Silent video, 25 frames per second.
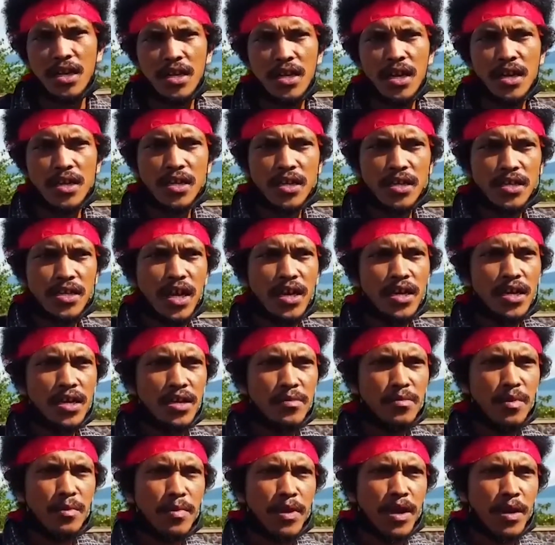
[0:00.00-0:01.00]
yang terjadi
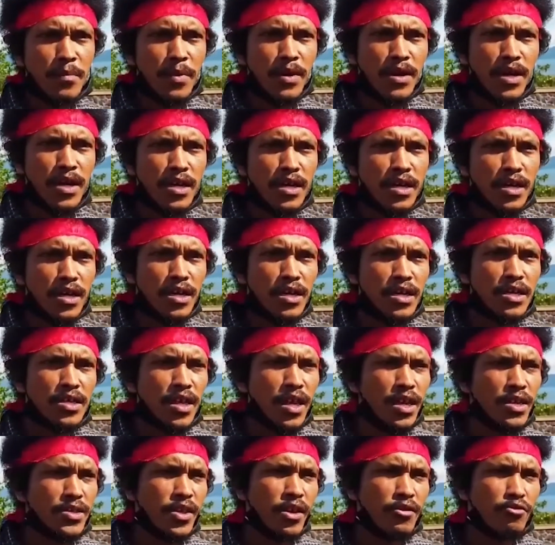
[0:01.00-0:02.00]
di beberapa negeri ini
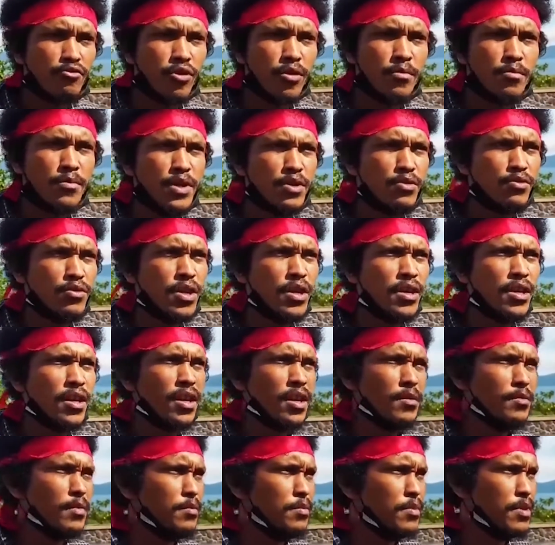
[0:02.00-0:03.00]
salah satu yang birunya
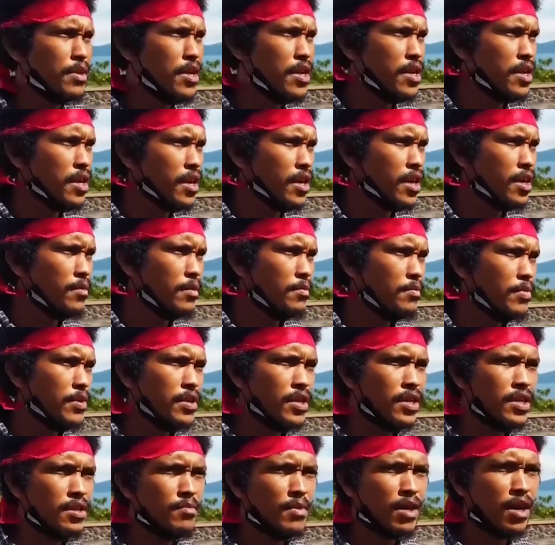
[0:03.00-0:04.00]
adalah BPD karena
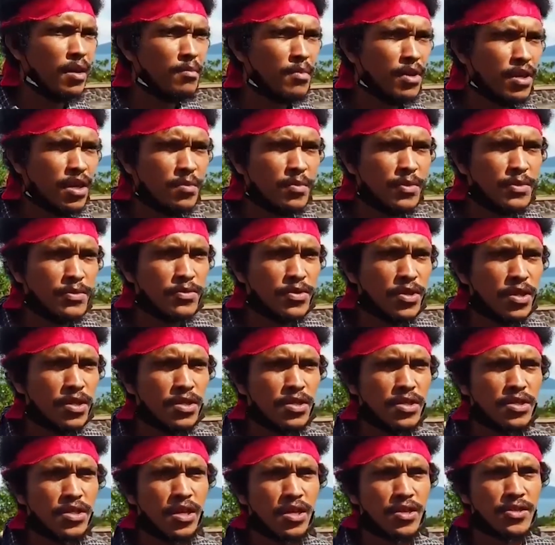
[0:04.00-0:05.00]
BPD ini mengambil keputusan
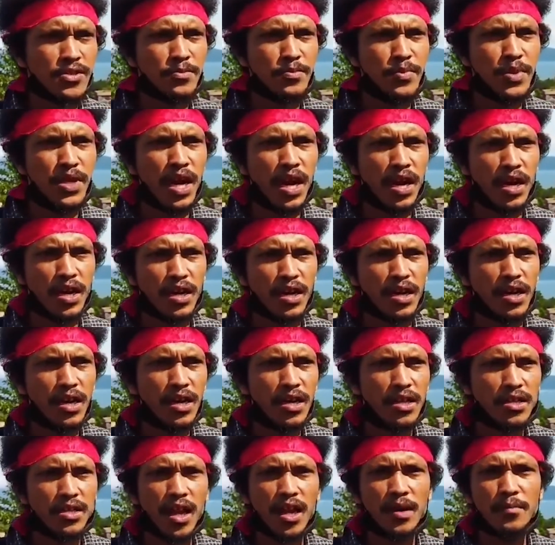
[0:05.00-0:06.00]
secara sepihak
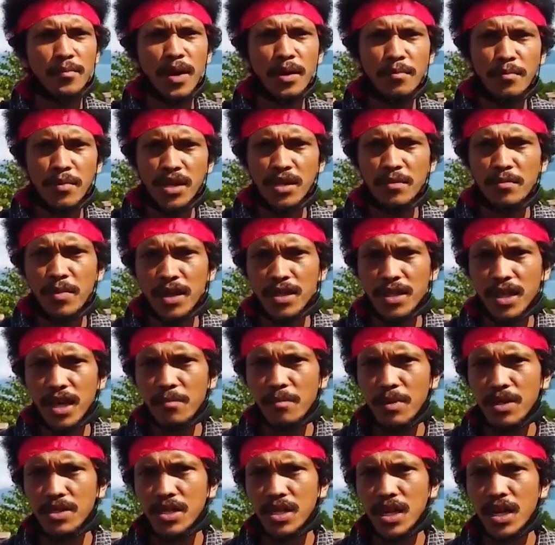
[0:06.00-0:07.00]
tanpa melibatkan
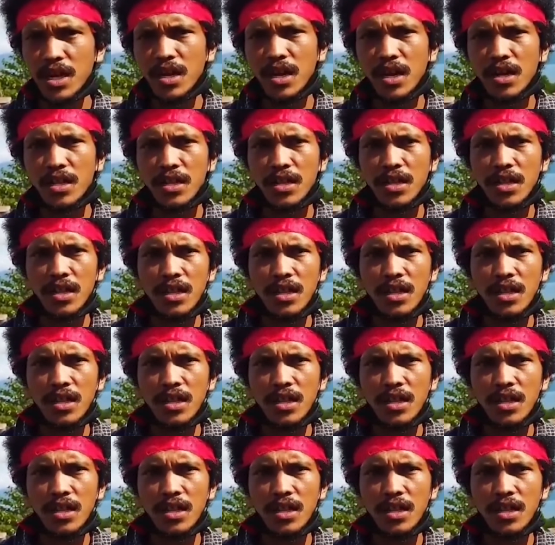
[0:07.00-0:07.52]
masyarakat.